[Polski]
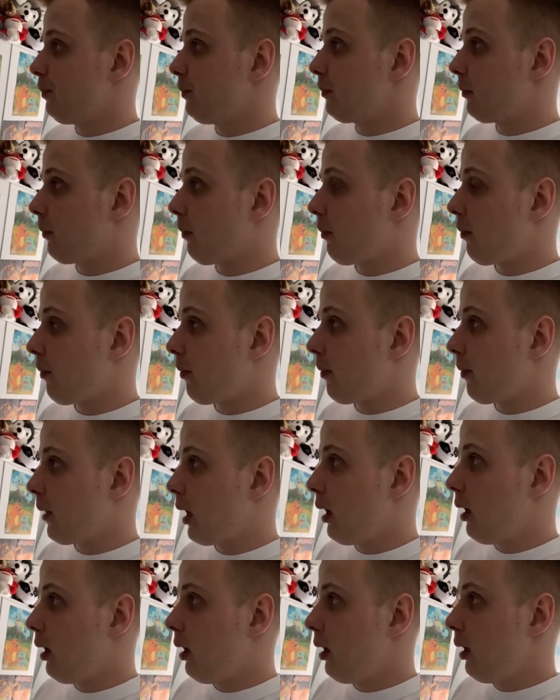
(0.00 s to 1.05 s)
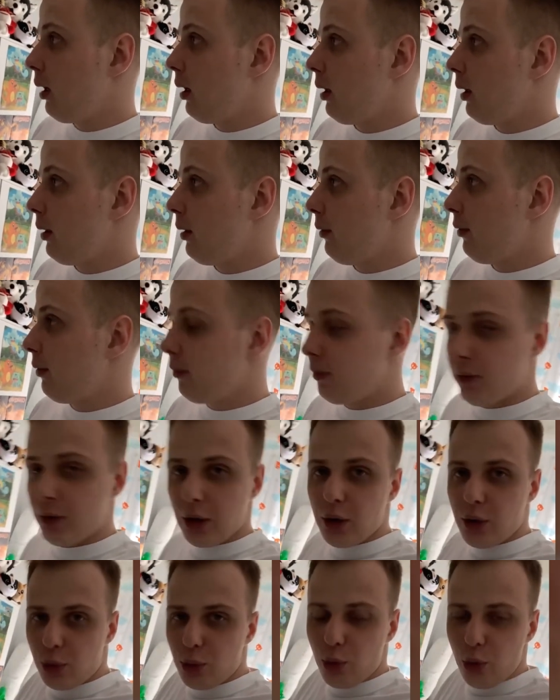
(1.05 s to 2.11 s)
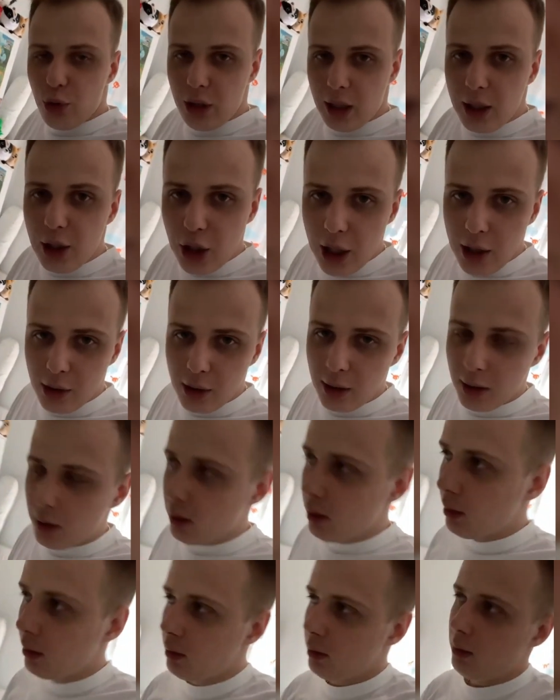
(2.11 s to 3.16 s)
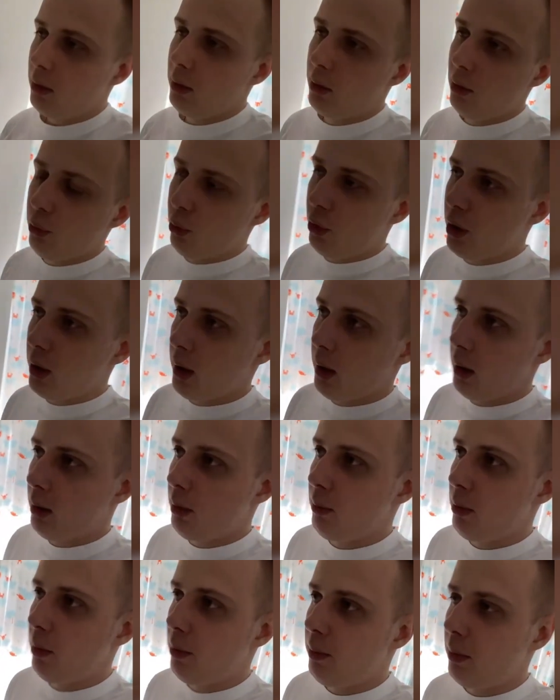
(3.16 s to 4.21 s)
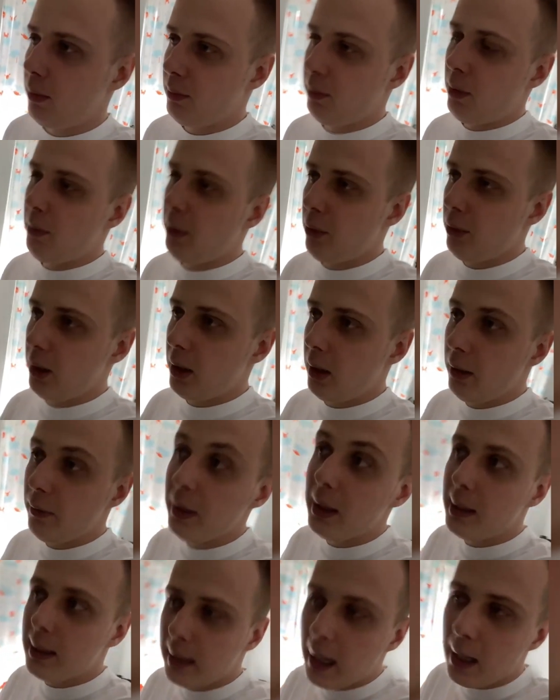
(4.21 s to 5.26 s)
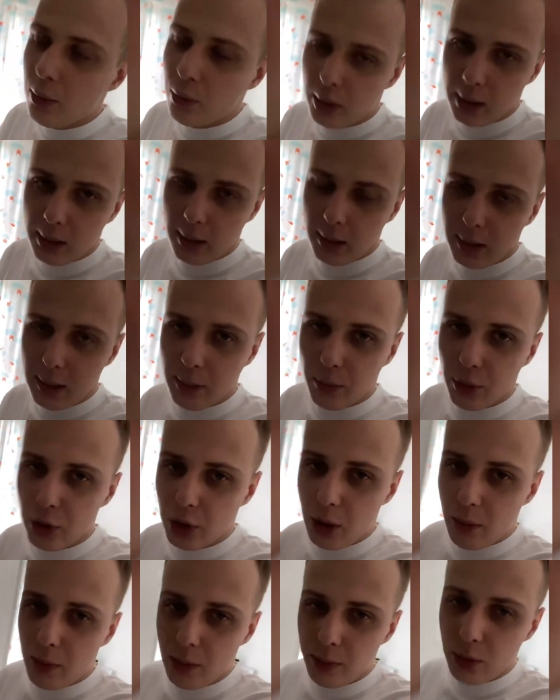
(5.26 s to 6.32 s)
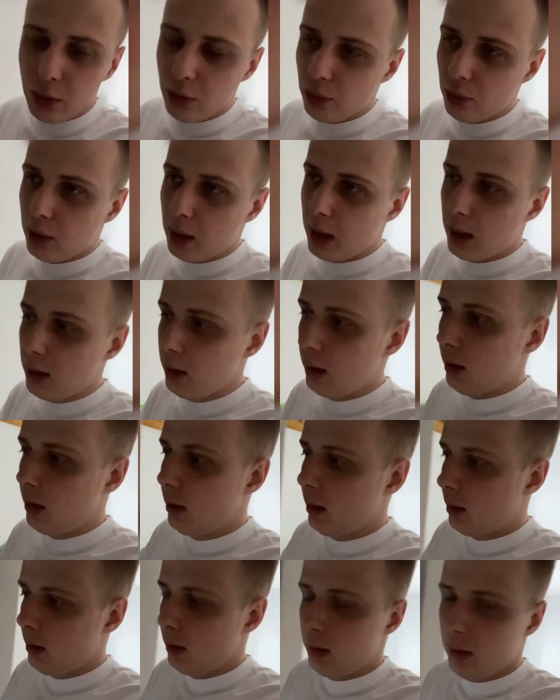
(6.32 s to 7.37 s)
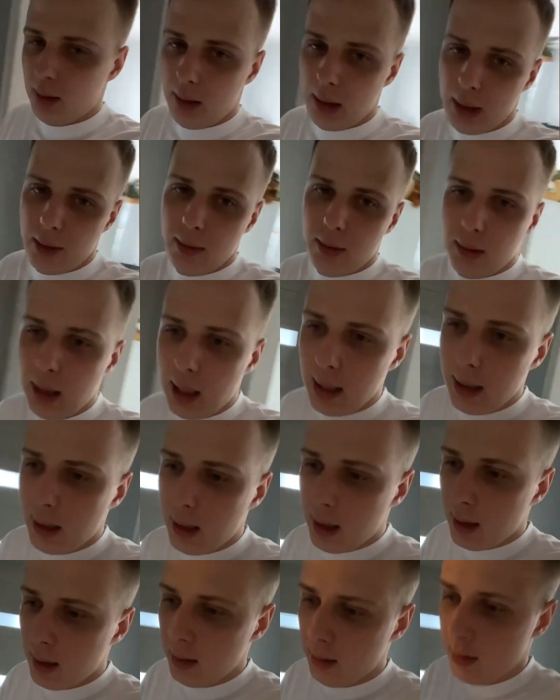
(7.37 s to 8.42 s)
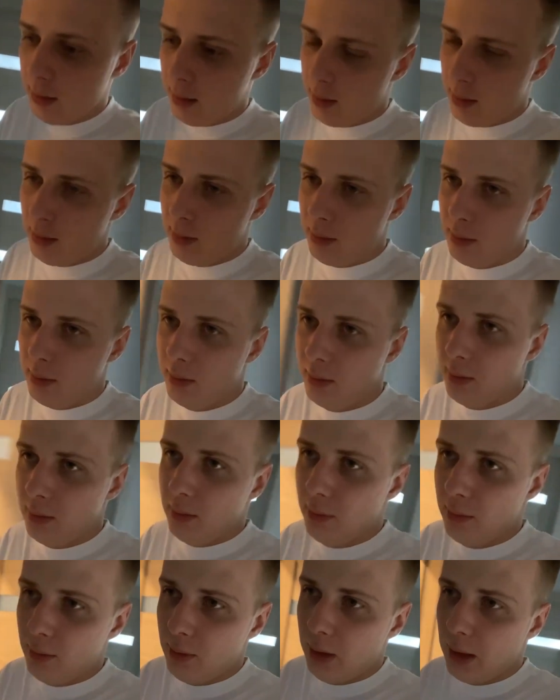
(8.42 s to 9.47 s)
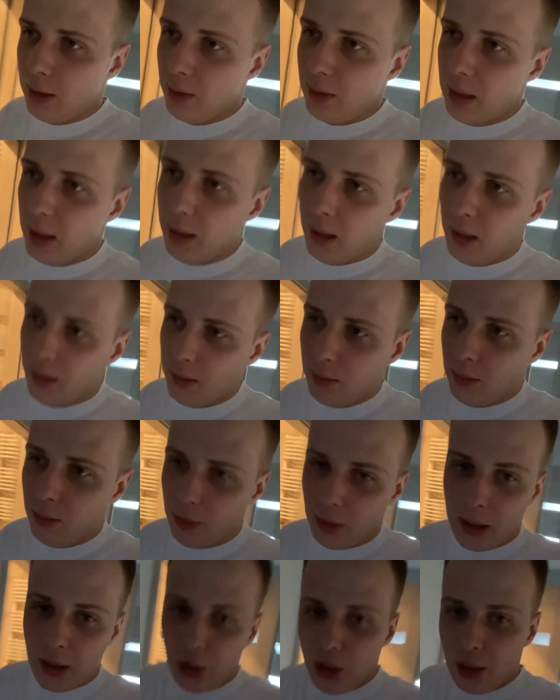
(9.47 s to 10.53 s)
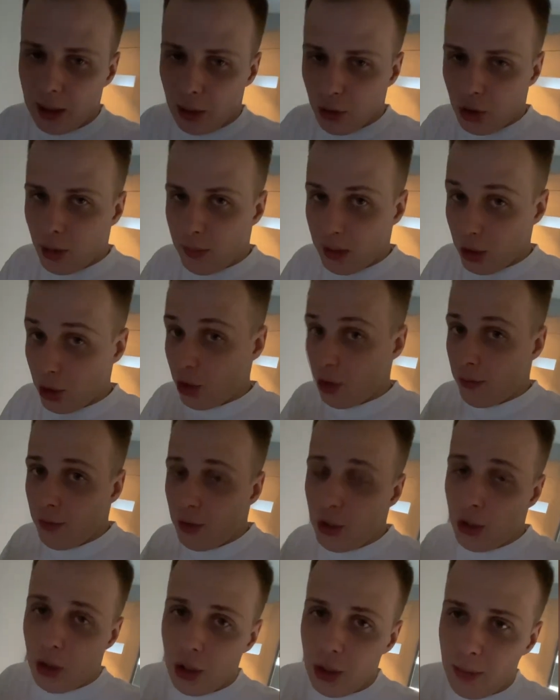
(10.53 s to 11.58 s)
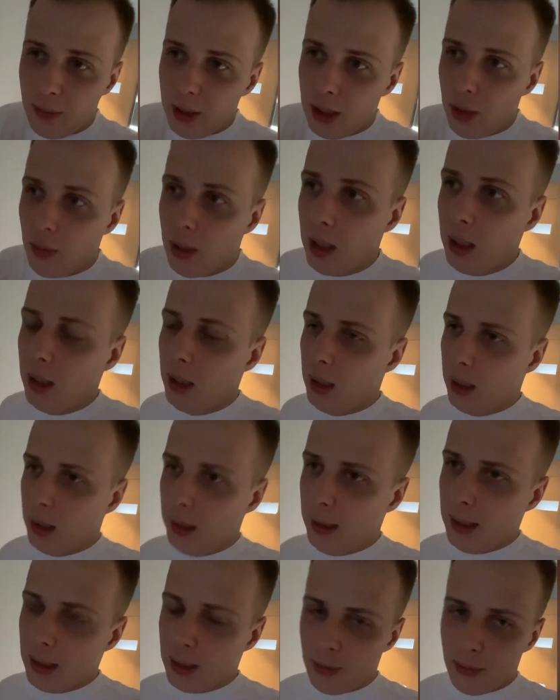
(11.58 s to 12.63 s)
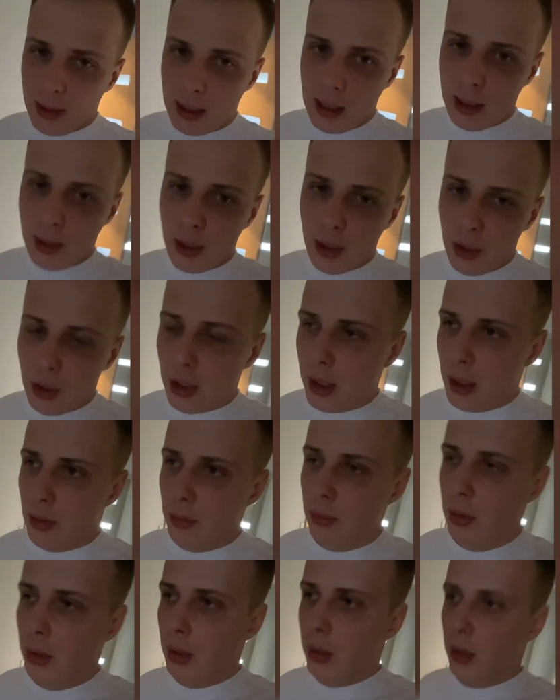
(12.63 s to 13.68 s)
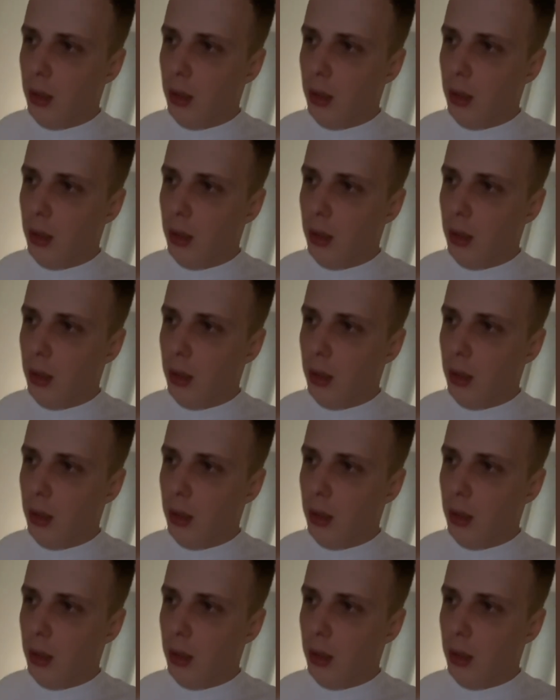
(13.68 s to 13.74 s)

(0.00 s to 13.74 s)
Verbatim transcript: Yy, że różne grzeszki e, ludzie popełnili, więc ja akurat jestem osobą, która e, jest w stanie jest w stanie, no, jeśli ta osoba rzeczywiście się zmieniła, jest w stanie się